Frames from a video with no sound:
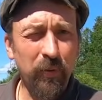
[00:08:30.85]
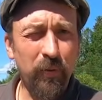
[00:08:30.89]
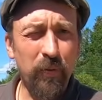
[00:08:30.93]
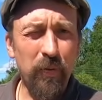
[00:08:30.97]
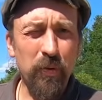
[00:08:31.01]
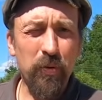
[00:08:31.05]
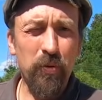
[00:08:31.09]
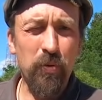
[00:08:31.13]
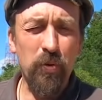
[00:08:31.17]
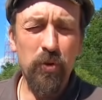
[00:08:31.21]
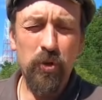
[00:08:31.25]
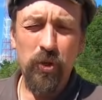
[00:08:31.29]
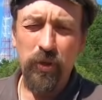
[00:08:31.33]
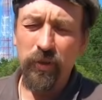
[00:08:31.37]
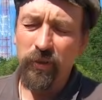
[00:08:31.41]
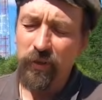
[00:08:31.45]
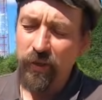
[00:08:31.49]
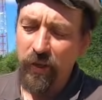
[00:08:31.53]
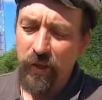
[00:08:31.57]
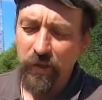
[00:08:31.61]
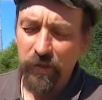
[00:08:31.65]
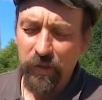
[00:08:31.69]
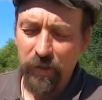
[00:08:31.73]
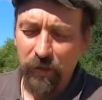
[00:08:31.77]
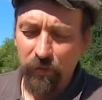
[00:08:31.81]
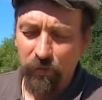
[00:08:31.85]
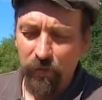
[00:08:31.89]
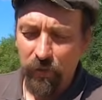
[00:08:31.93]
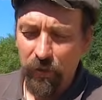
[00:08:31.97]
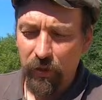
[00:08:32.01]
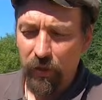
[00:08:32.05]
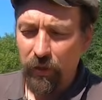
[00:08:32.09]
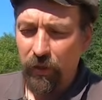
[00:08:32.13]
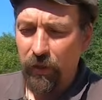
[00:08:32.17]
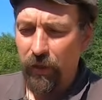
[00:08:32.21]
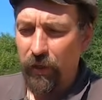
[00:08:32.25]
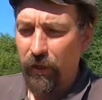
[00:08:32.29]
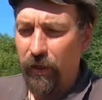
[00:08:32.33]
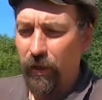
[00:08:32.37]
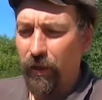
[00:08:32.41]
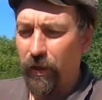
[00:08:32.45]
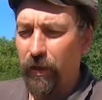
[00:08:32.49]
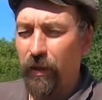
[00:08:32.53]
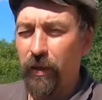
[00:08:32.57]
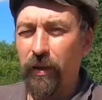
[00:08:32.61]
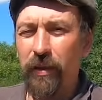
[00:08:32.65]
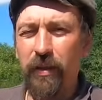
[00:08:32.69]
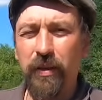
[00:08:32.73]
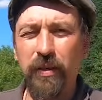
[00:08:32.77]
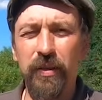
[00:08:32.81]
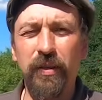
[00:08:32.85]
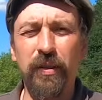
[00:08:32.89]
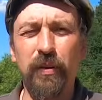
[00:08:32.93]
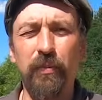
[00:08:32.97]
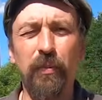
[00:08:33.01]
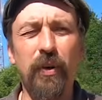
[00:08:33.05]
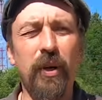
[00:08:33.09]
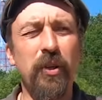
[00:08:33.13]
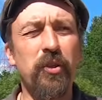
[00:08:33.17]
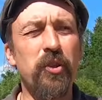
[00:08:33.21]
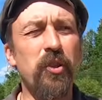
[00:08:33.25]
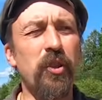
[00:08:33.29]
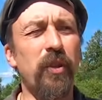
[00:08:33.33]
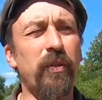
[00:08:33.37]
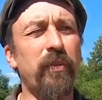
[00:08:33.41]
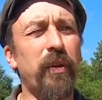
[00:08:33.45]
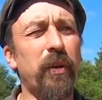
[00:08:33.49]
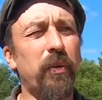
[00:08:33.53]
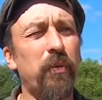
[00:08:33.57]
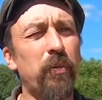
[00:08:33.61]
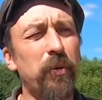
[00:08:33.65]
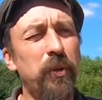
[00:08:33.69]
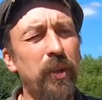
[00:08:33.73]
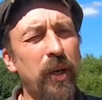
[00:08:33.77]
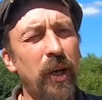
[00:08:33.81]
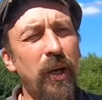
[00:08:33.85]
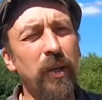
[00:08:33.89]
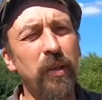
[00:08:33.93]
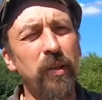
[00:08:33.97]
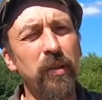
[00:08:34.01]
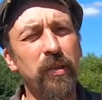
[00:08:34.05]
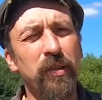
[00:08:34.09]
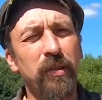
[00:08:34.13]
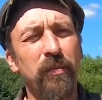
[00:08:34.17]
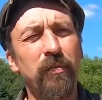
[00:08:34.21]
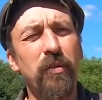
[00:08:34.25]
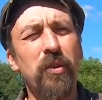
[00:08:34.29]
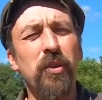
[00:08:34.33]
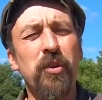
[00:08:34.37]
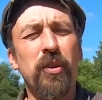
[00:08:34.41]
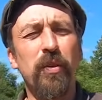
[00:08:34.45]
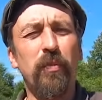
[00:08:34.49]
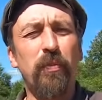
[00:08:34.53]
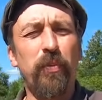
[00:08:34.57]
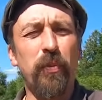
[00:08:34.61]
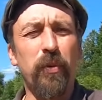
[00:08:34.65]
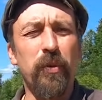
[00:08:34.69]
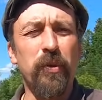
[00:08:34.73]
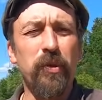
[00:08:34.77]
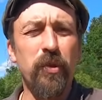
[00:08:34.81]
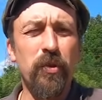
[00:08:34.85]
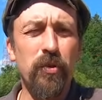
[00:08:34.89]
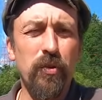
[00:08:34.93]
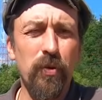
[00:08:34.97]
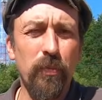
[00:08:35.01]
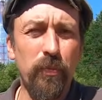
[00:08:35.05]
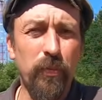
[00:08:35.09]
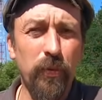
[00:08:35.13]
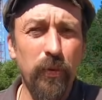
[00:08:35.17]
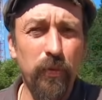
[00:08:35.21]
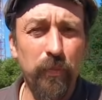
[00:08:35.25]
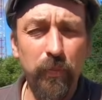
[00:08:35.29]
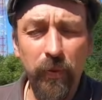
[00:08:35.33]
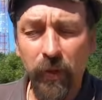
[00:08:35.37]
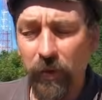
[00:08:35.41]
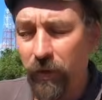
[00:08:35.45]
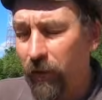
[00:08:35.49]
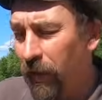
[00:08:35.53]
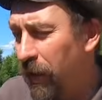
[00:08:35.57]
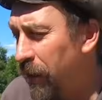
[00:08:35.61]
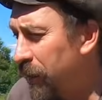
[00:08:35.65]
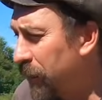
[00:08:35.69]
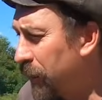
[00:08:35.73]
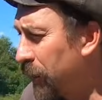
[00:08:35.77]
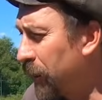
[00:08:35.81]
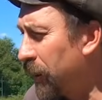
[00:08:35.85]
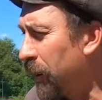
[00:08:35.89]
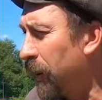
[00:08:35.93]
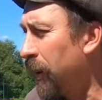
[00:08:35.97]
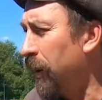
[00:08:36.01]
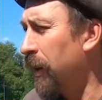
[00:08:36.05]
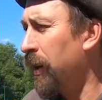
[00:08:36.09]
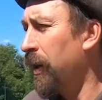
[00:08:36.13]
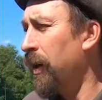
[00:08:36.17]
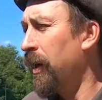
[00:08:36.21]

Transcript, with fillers: то есть очень ласковая такая, сама к человеку тянется, вечно просит, чтобы ее погладили.